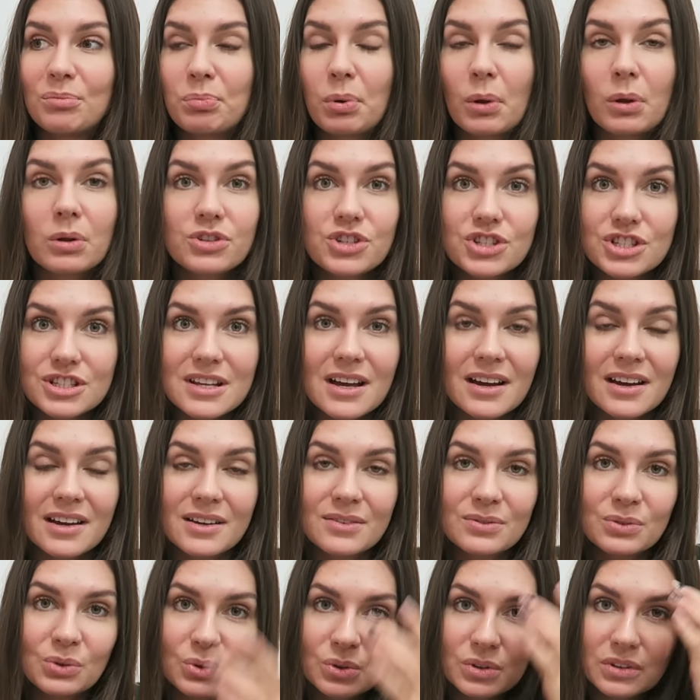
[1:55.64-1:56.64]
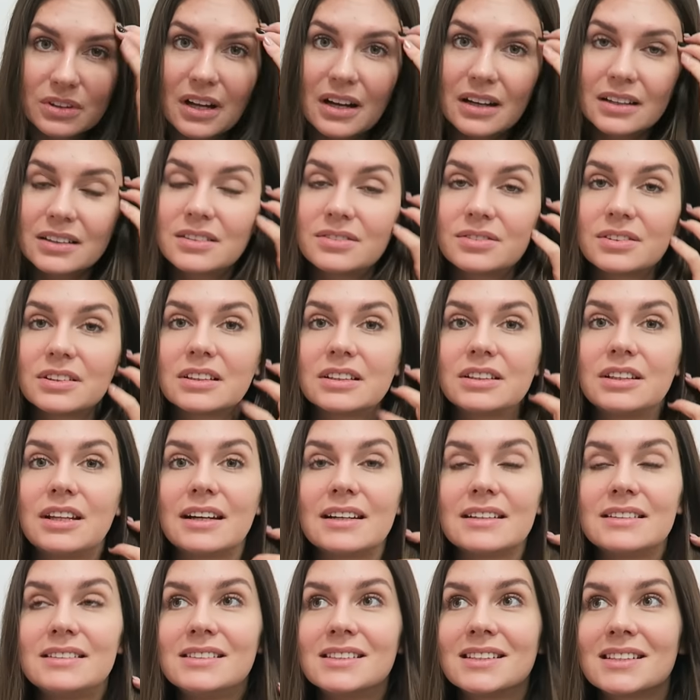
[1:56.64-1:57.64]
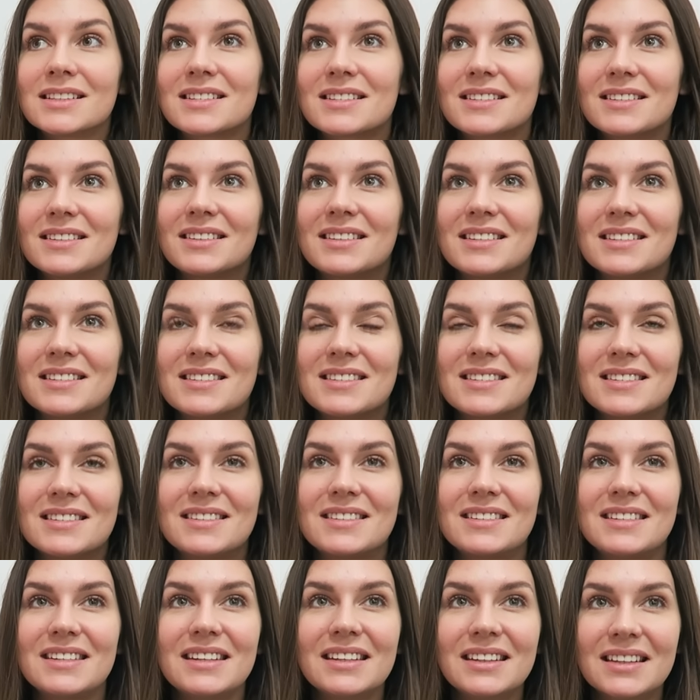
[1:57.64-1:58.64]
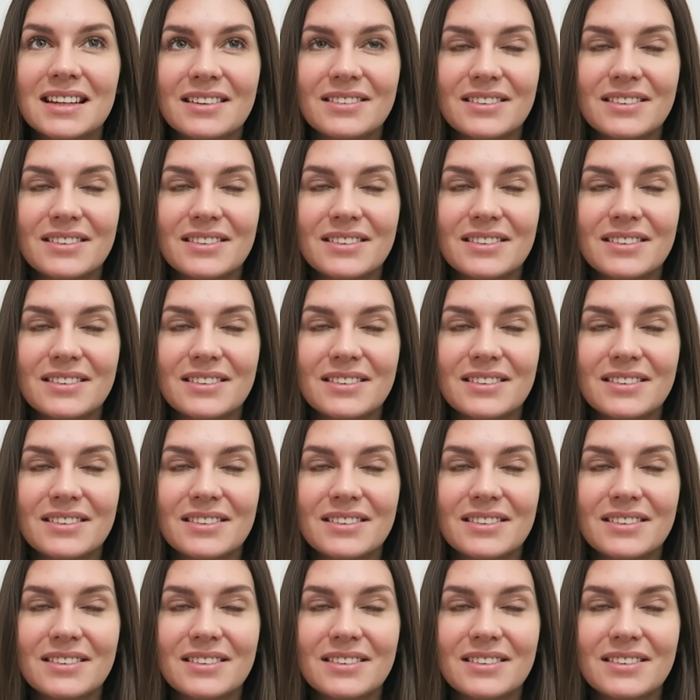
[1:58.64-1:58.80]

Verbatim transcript: Полчаса я его укладывала до 11.30,